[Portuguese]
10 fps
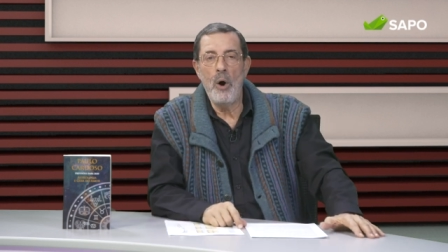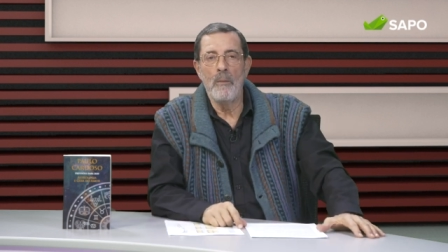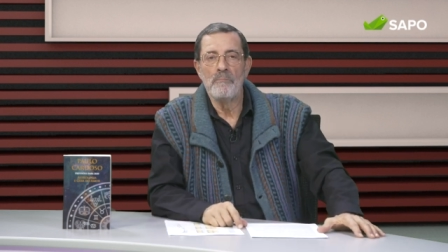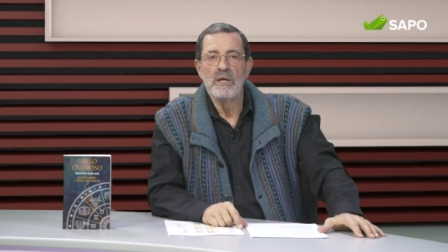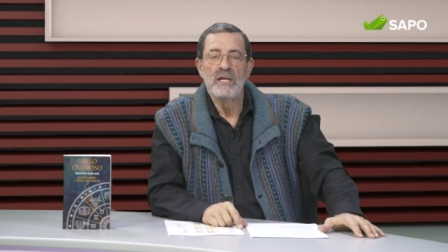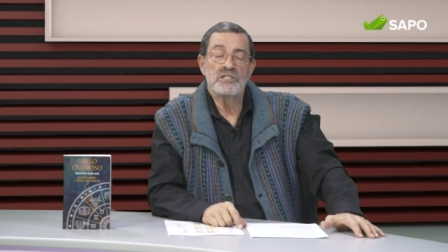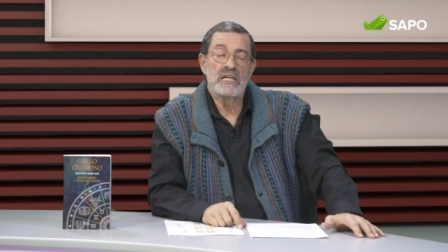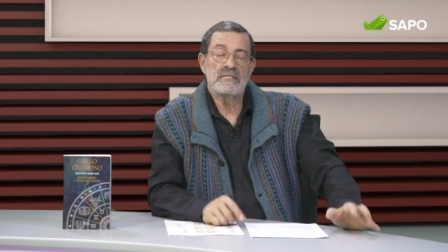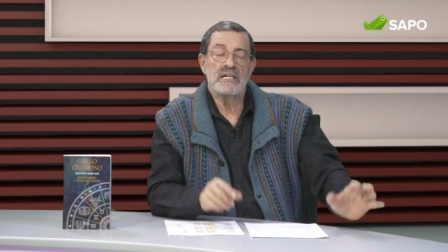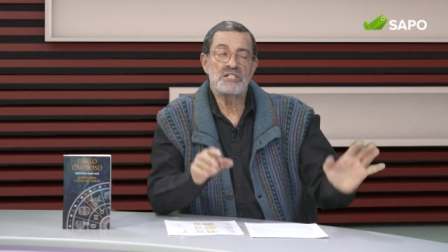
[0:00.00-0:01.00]
Bom,
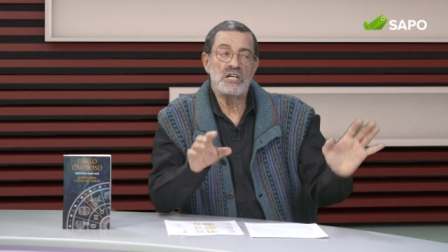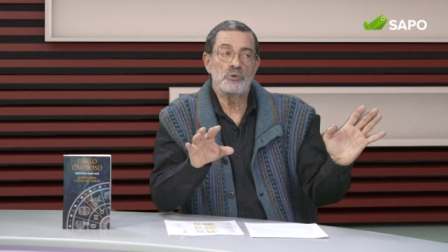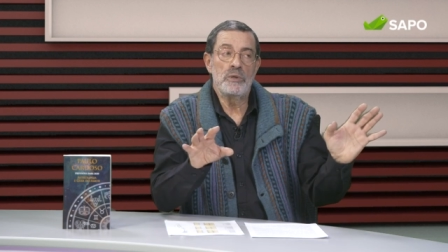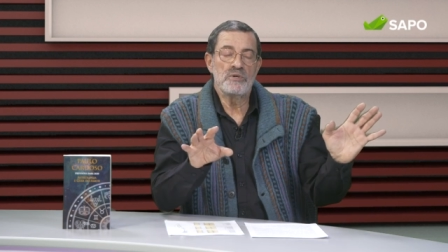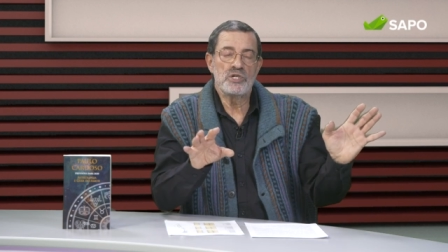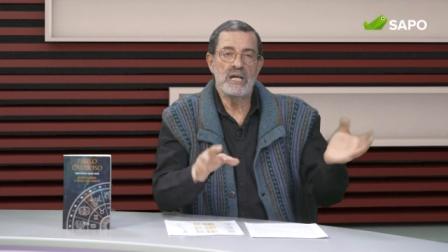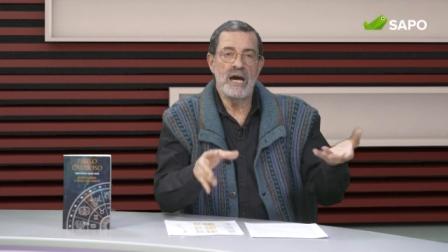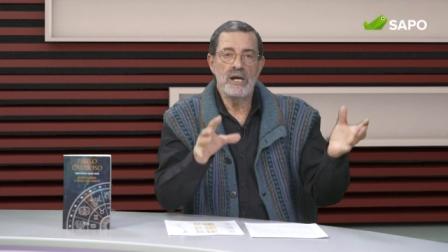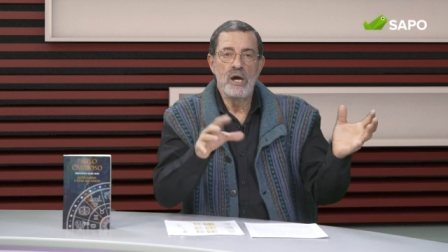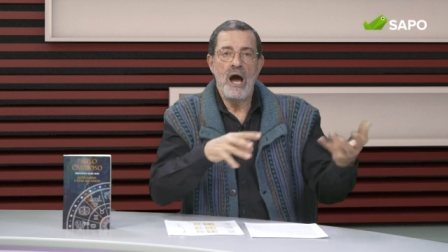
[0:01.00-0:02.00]
isto quer dizer que já estou a
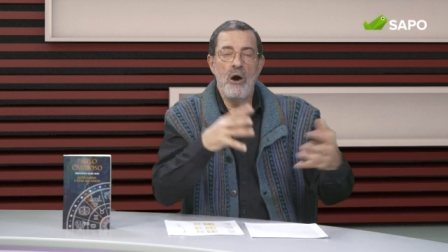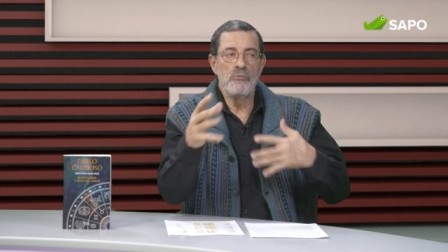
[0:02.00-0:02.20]
imaginar.